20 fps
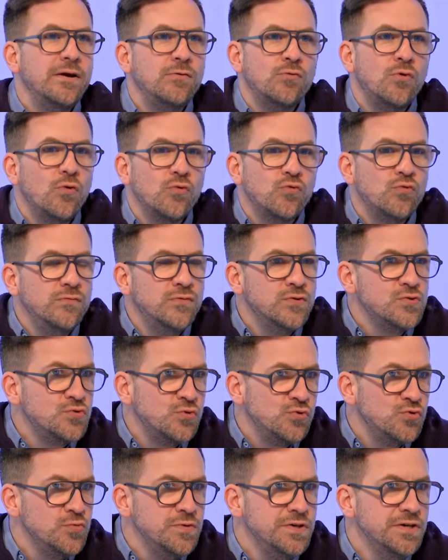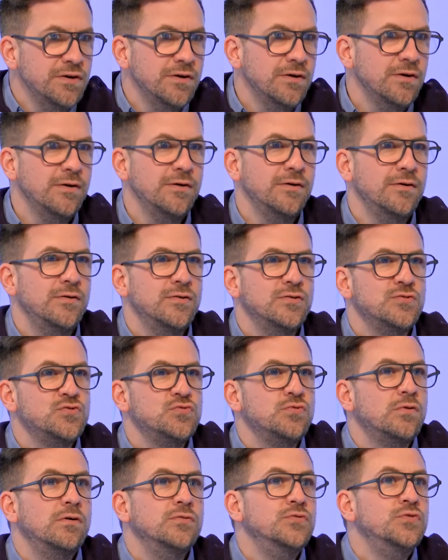play qu'on retrouve aujourd'hui
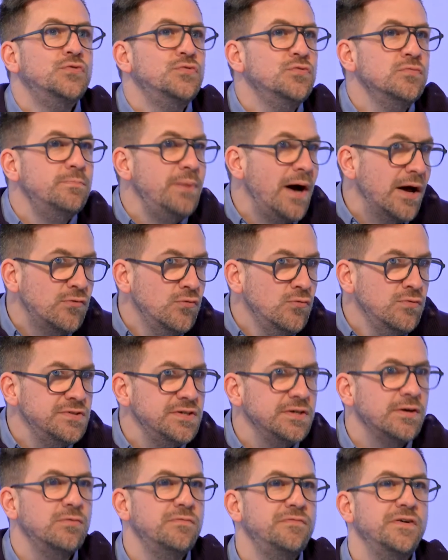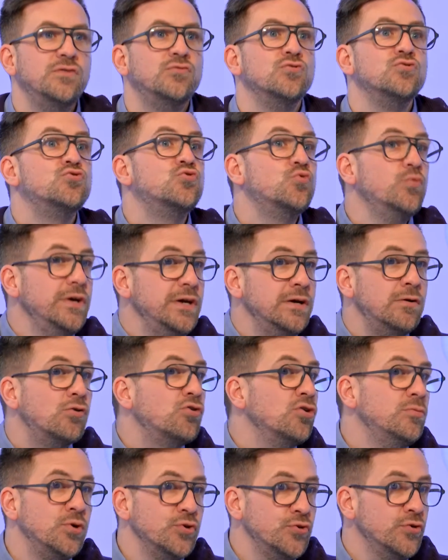sur YouTube partout, c'est-à-dire le fait de jouer
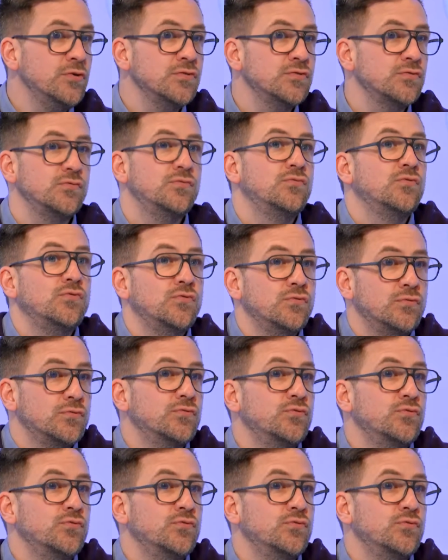en commentant ton,